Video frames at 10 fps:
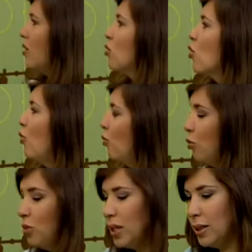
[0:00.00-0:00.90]
y nos
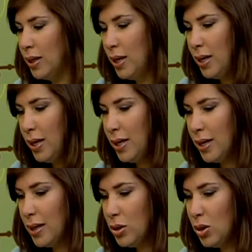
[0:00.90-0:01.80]
confunden. En
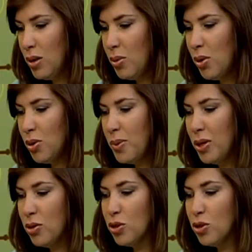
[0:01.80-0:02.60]
el caso de Ivonne Romero